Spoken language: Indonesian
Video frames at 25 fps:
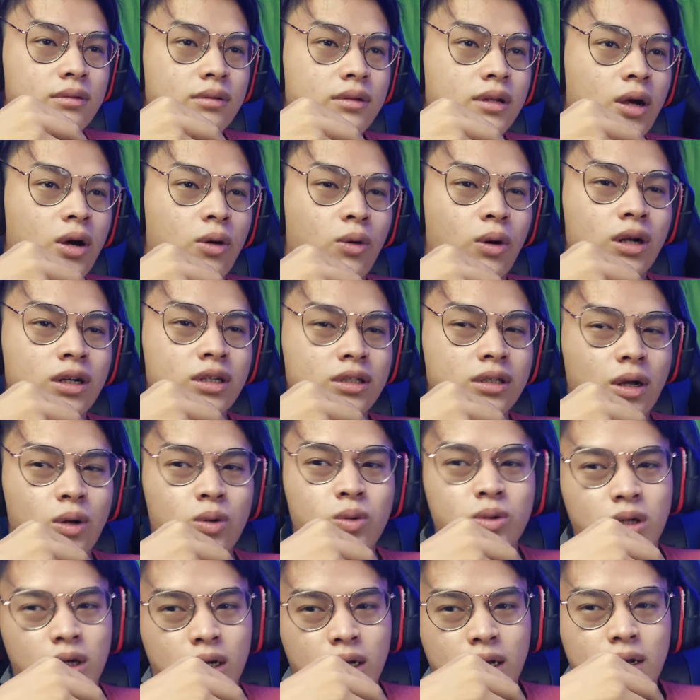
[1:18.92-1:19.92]
diawali
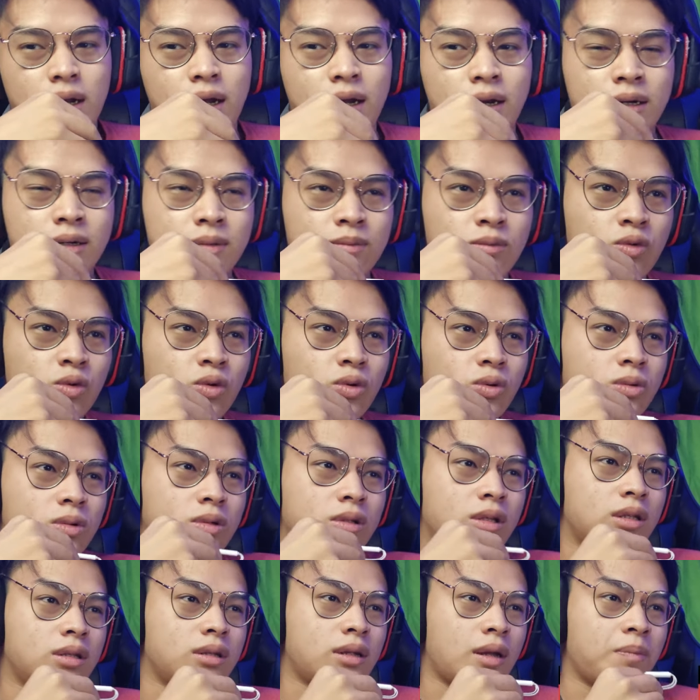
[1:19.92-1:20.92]
tahun dengan dengan buruk
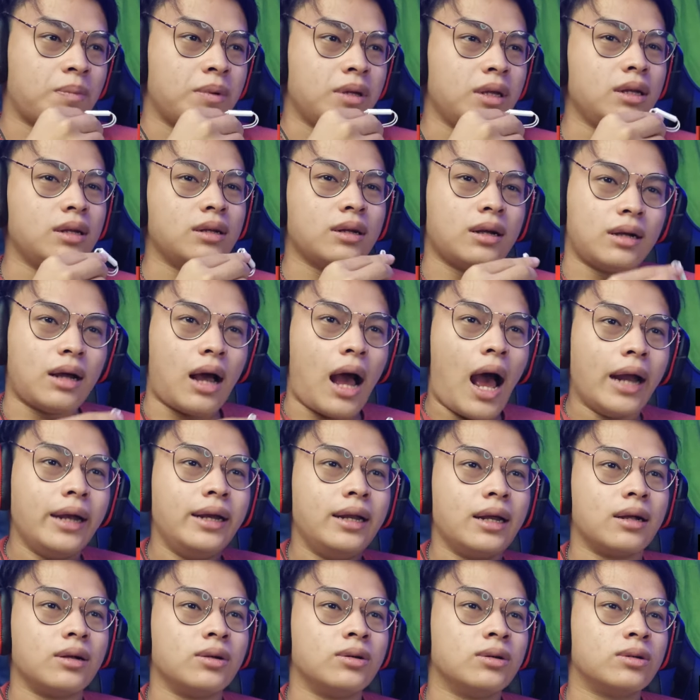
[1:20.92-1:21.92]
tapi
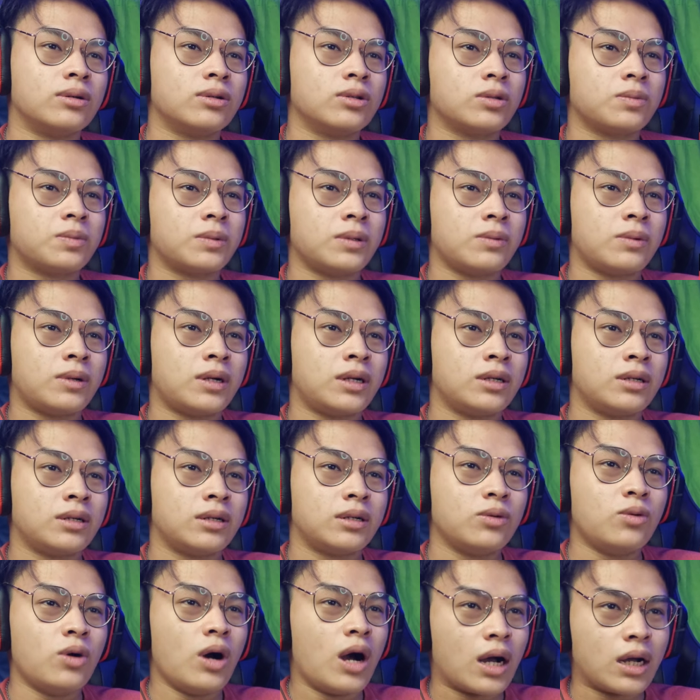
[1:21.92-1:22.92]
ada loh YouTube Rewind
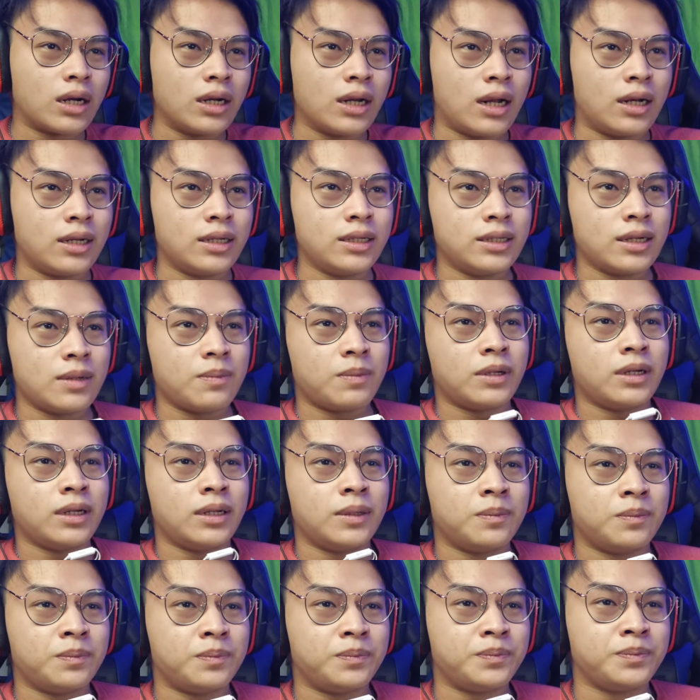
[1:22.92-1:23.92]
gue gak kenal nih siapa nih